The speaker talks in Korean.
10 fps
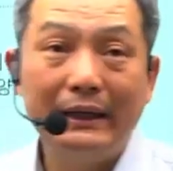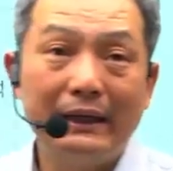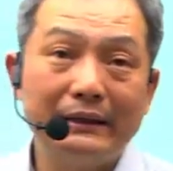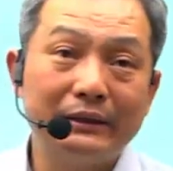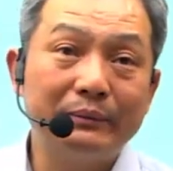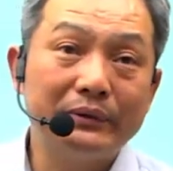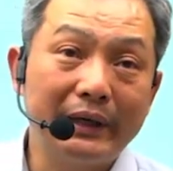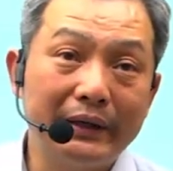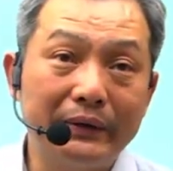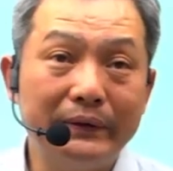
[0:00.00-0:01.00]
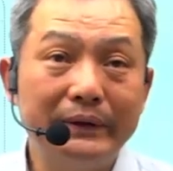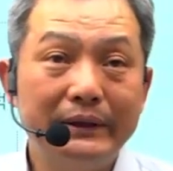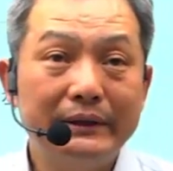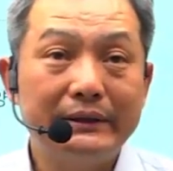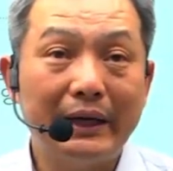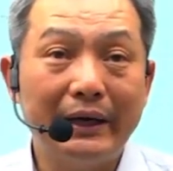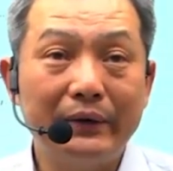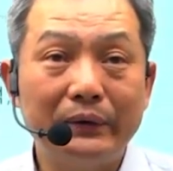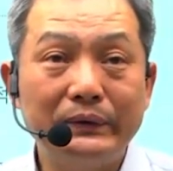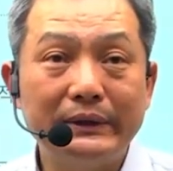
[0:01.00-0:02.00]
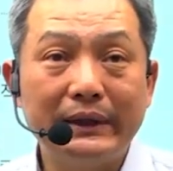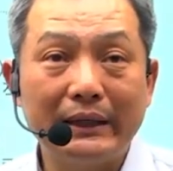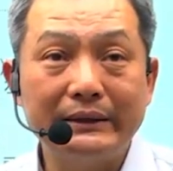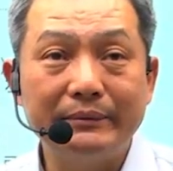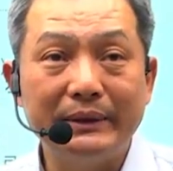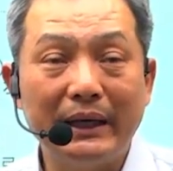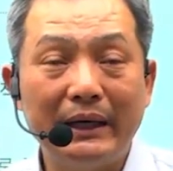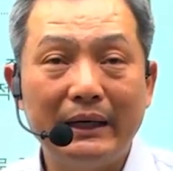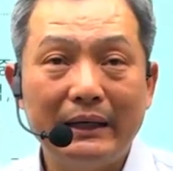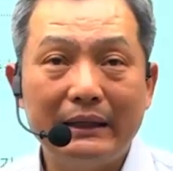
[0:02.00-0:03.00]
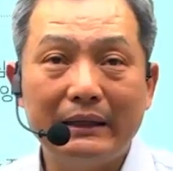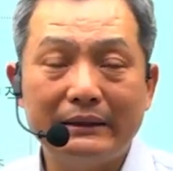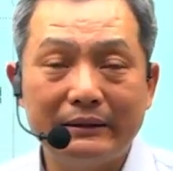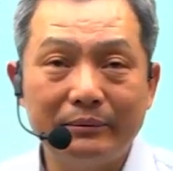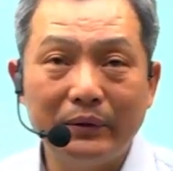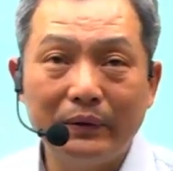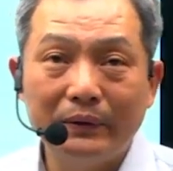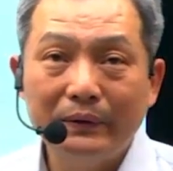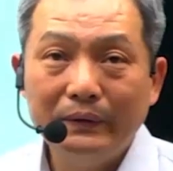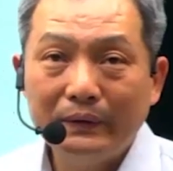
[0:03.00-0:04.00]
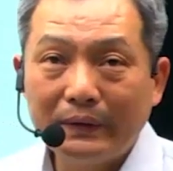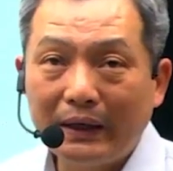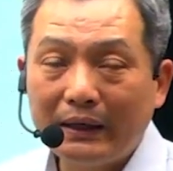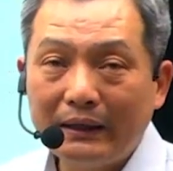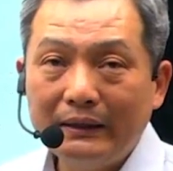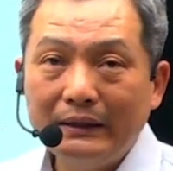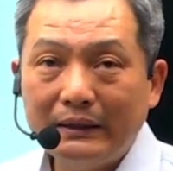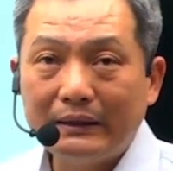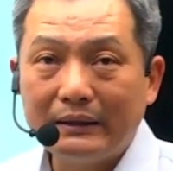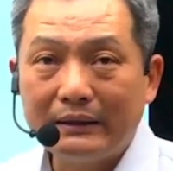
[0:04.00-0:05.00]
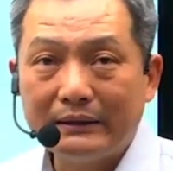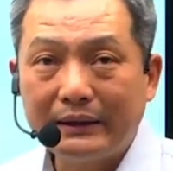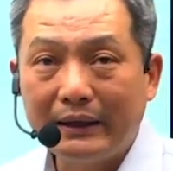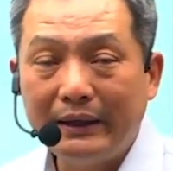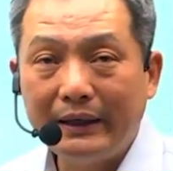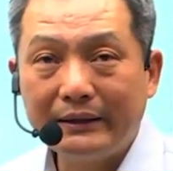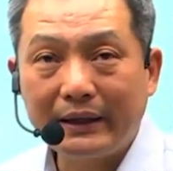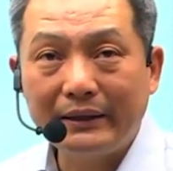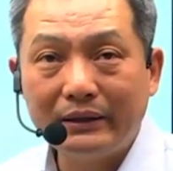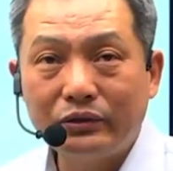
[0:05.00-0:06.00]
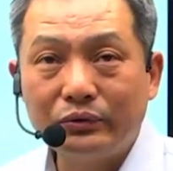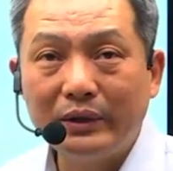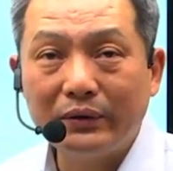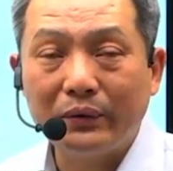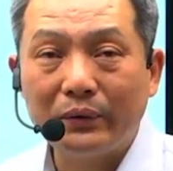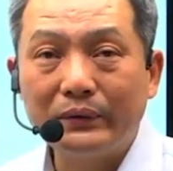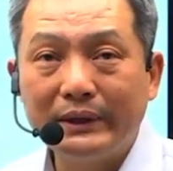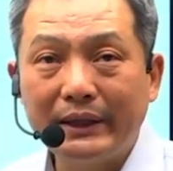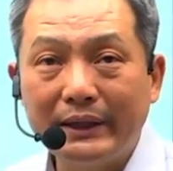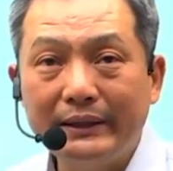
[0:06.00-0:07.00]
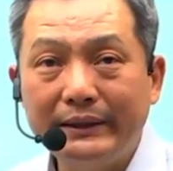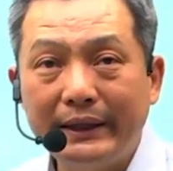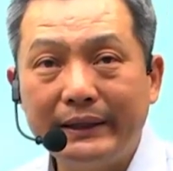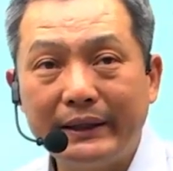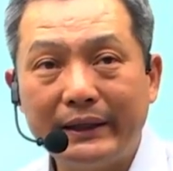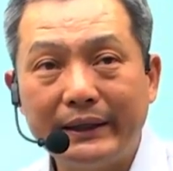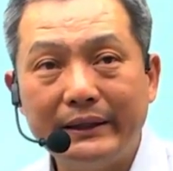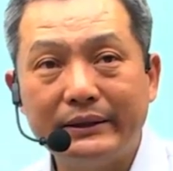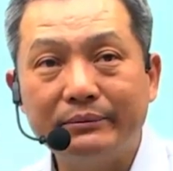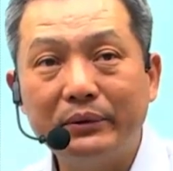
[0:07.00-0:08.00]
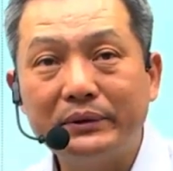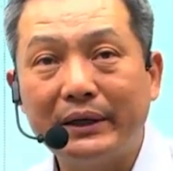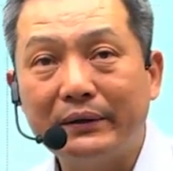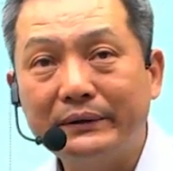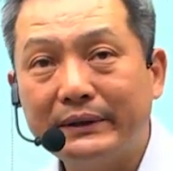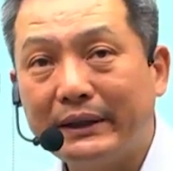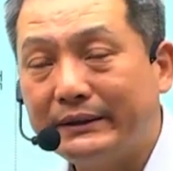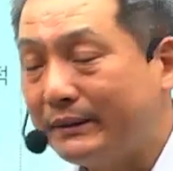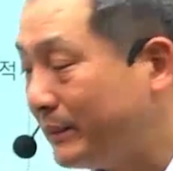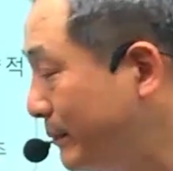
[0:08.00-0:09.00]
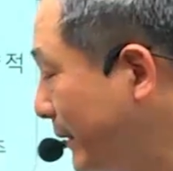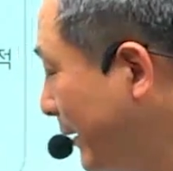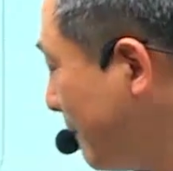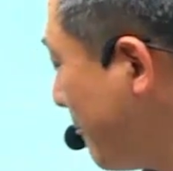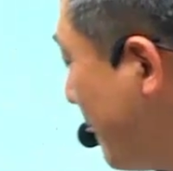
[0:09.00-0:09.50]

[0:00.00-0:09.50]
아, 정보 사회론, 사회론적 관점이다. 아, 정보가 어, 사회에서 가장 중요한 공공재다 이런 얘기를 한 게 정보 사회론적 관점입니다.